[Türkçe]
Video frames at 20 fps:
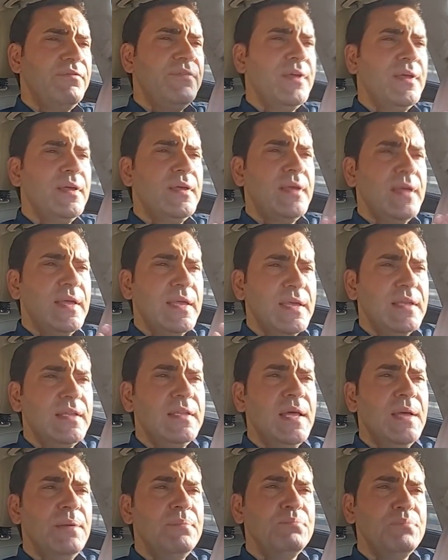ve
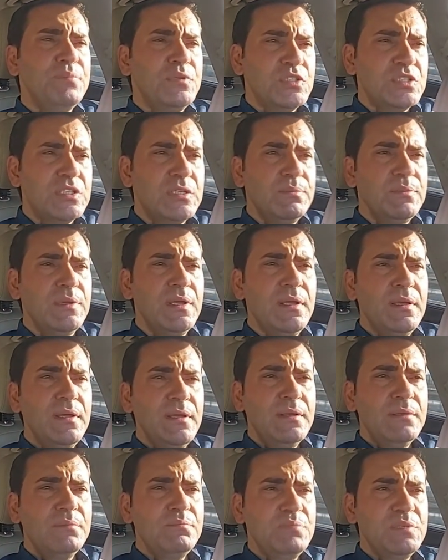eylem biçimi
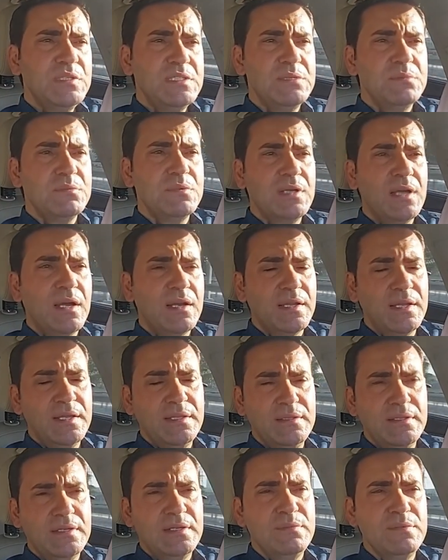bizim
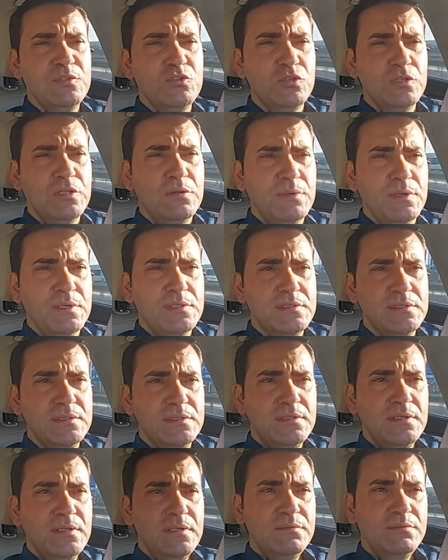karakterimiz
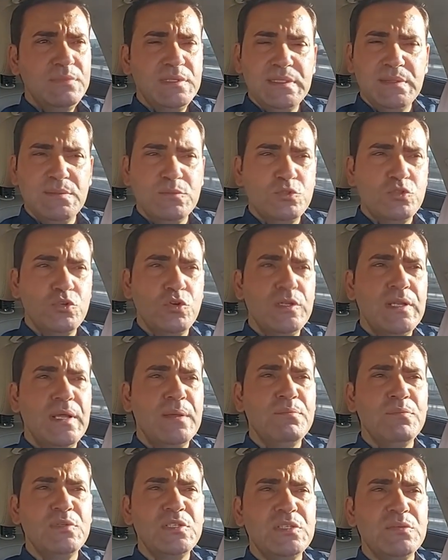olamaz. Bizim
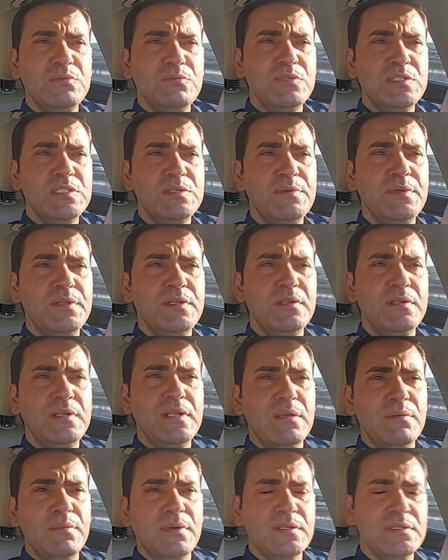söylem biçimimizi
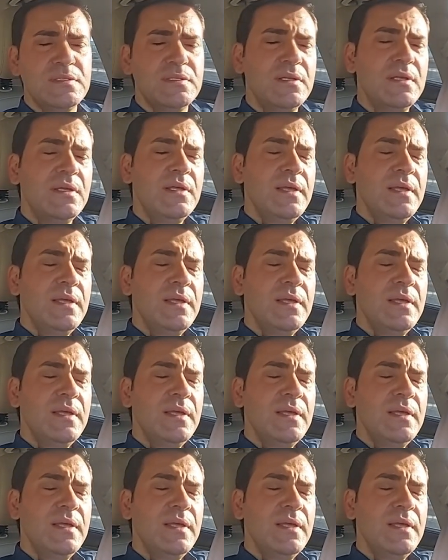belirleyemez.